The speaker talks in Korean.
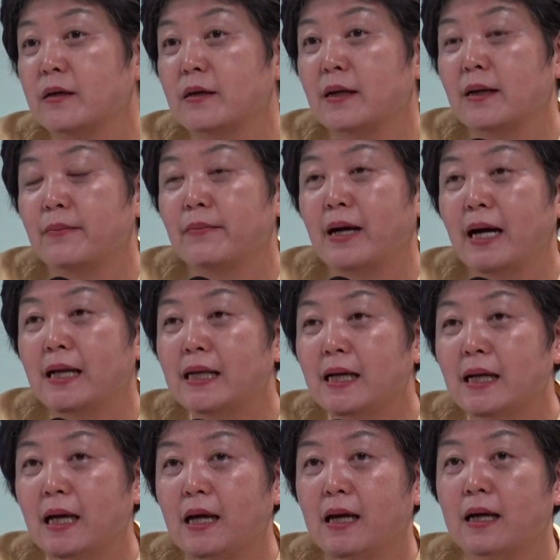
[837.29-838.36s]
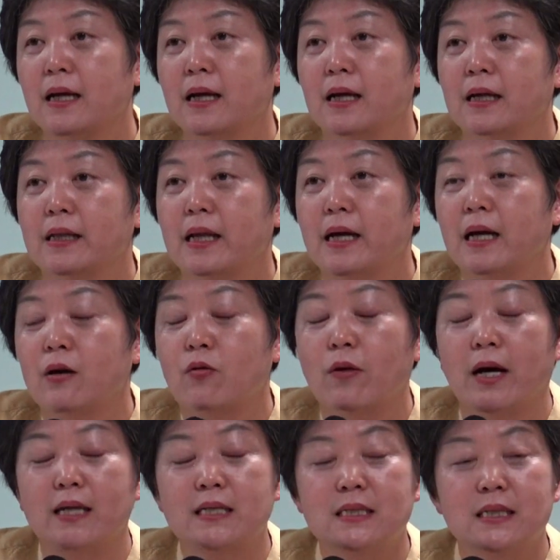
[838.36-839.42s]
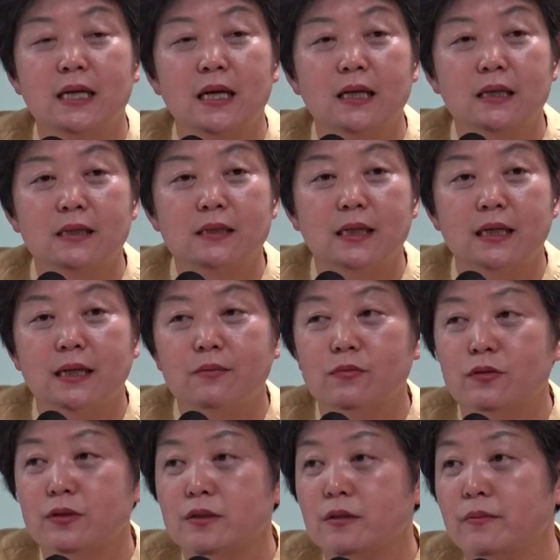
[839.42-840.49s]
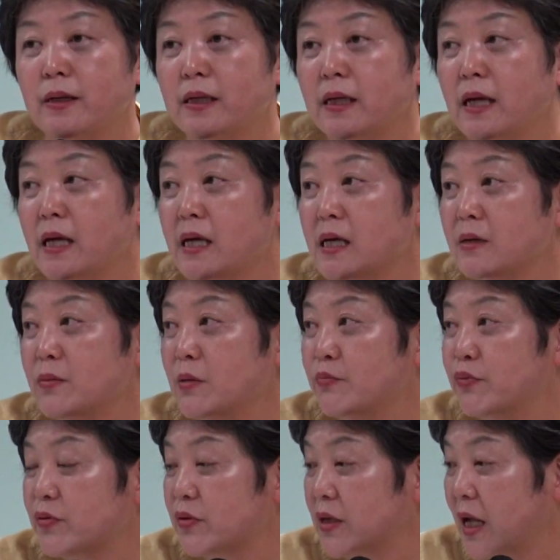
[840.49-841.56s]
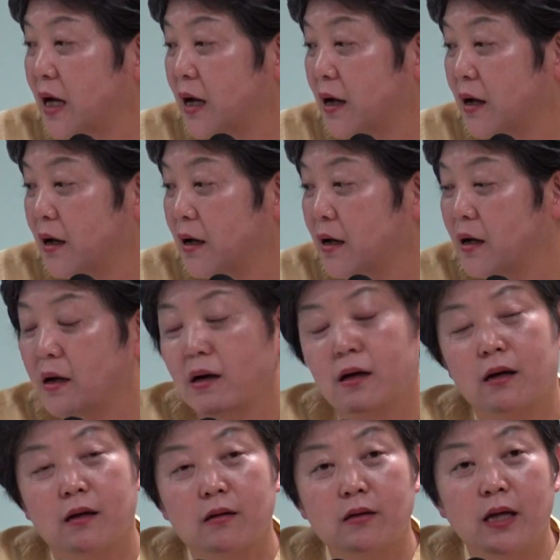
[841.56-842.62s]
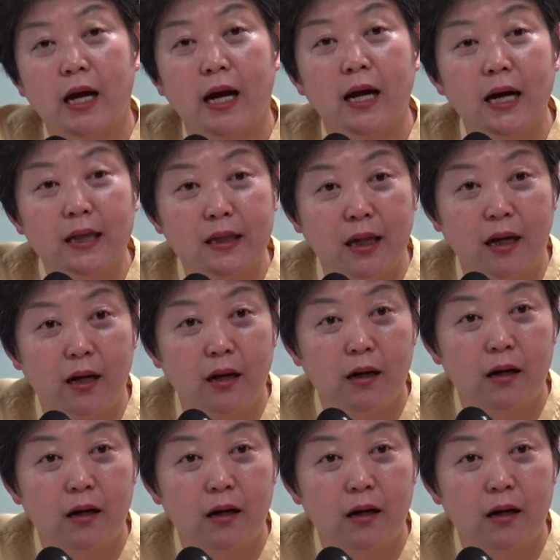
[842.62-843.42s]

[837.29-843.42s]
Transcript: 그러나 만약에 내가 관직에 있는 사람으로서 만약에 임금이 부른다. 근데 안 갔다.